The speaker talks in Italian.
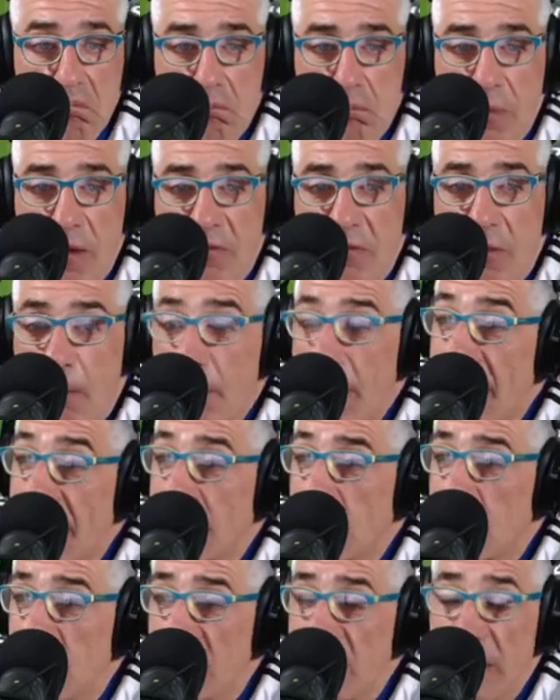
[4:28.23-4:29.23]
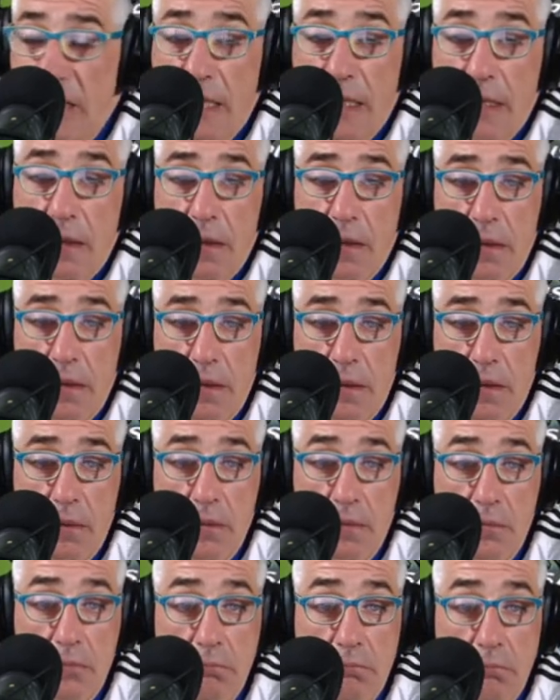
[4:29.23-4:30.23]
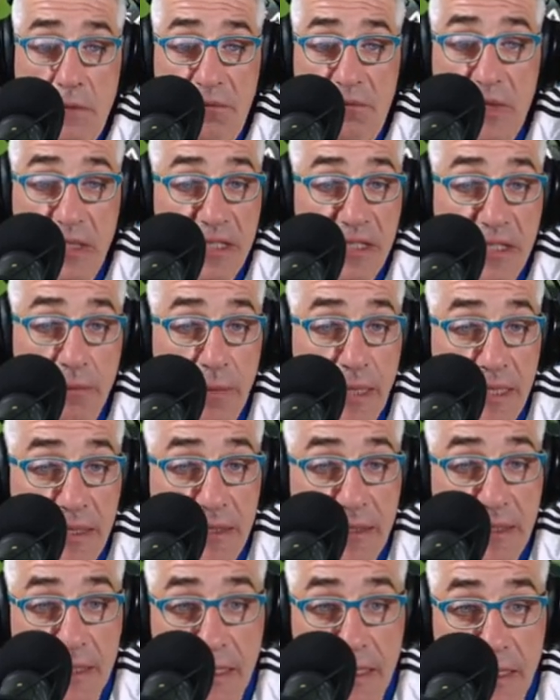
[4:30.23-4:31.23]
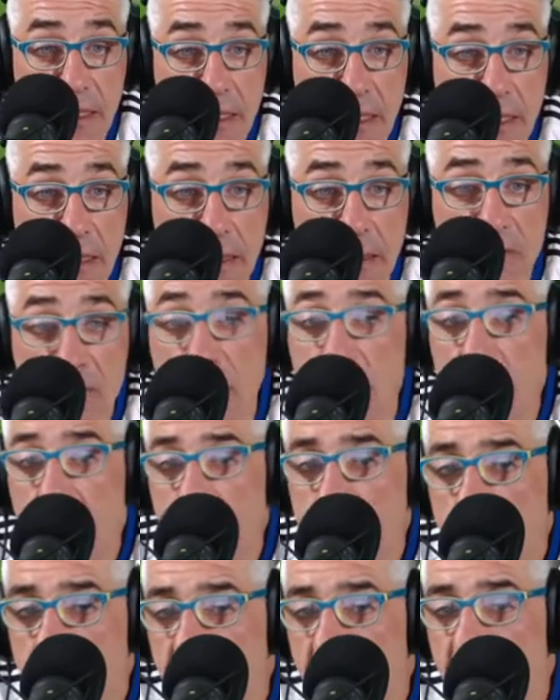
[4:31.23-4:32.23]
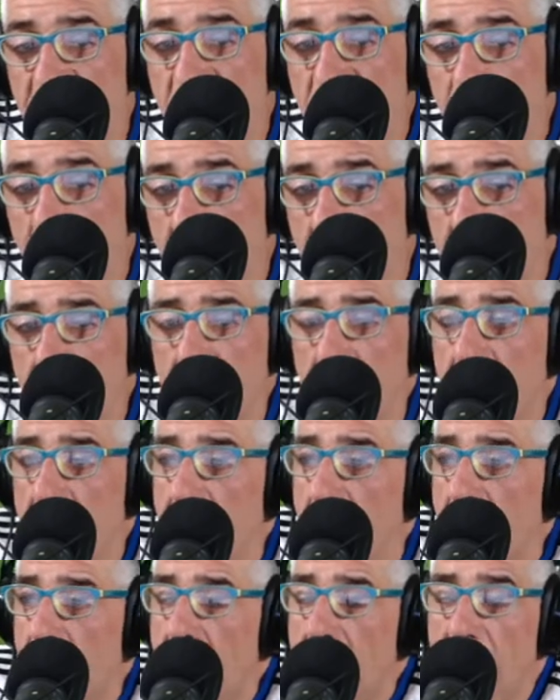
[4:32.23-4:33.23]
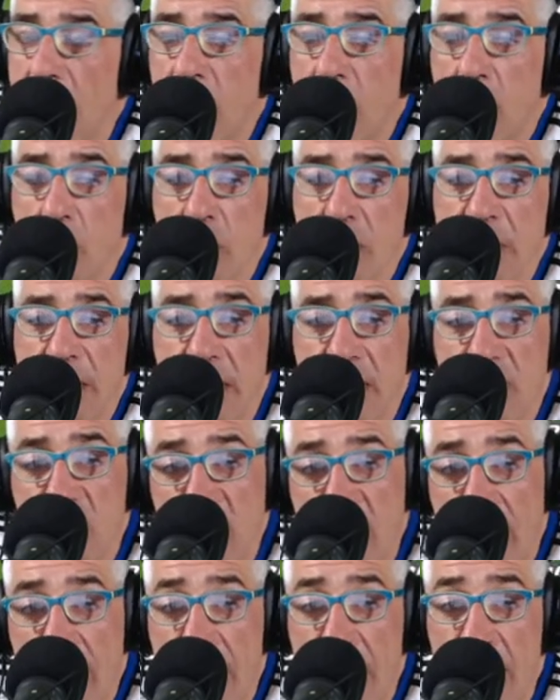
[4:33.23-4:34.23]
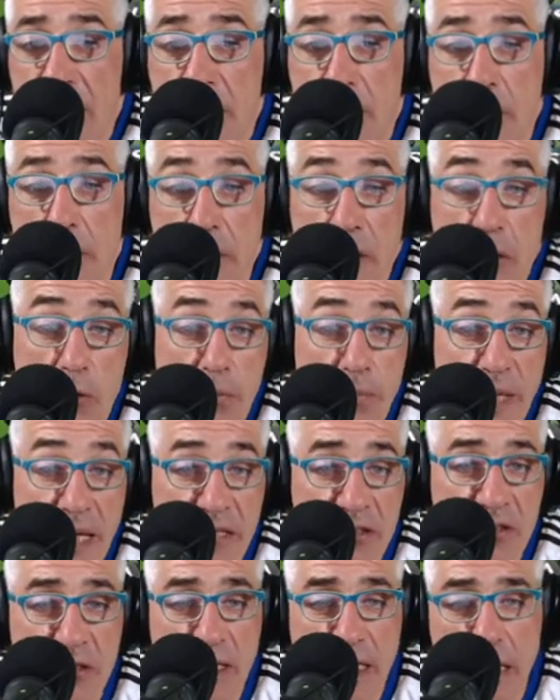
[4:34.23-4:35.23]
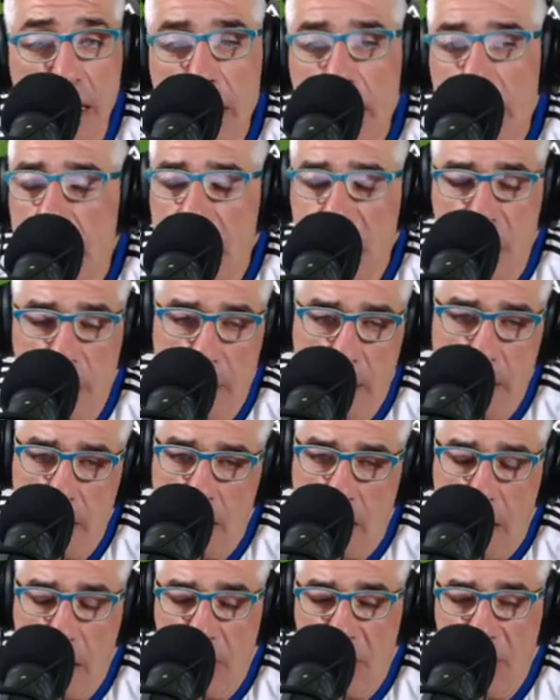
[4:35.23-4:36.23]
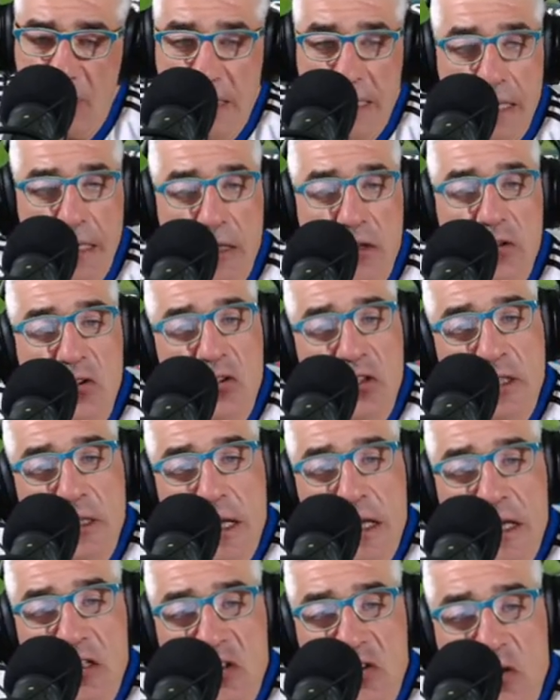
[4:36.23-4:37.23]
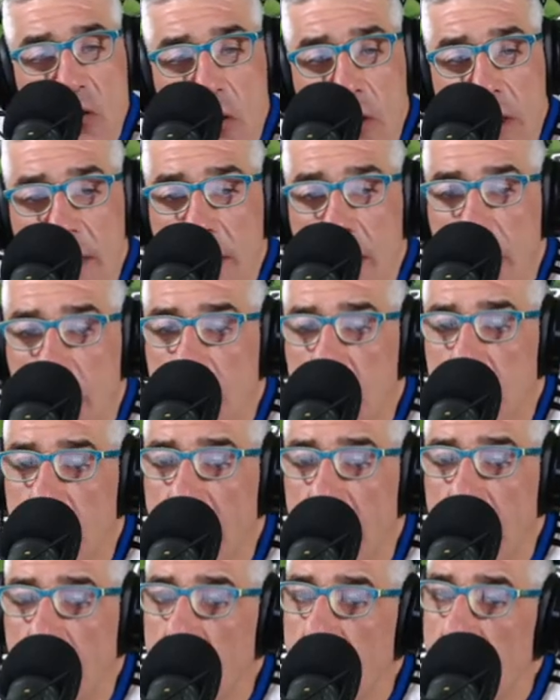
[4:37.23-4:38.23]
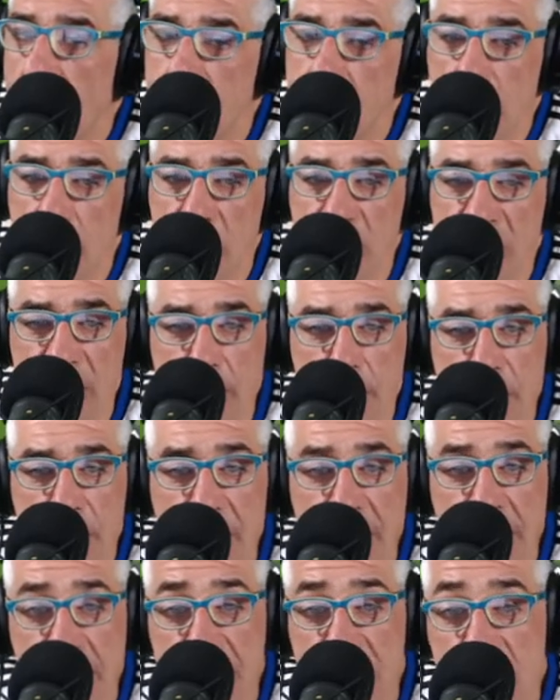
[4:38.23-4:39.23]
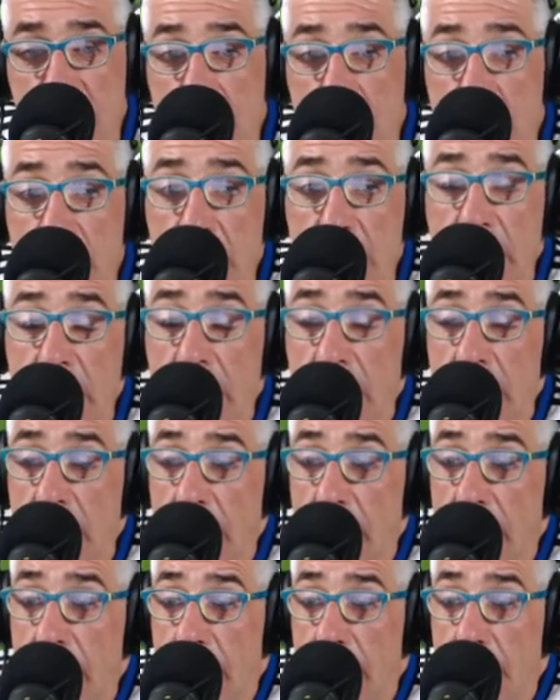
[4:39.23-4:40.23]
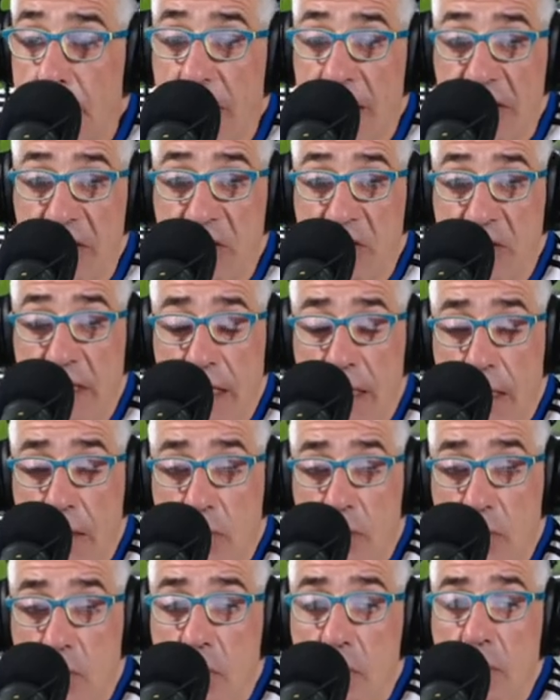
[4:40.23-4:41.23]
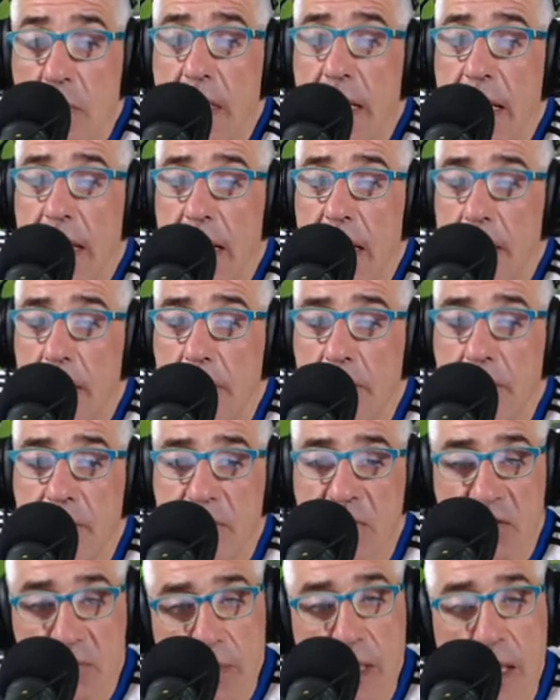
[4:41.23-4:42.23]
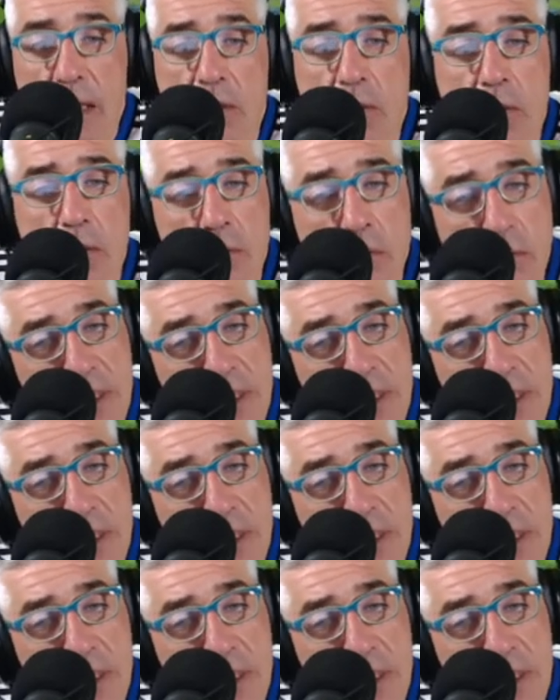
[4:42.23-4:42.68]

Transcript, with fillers: va bene così, ehm, investimenti insomma ci sono, la volontà c'è, la, qui io penso che insomma alla fine la società è solida come abbiamo sempre detto e penso che comunque insomma con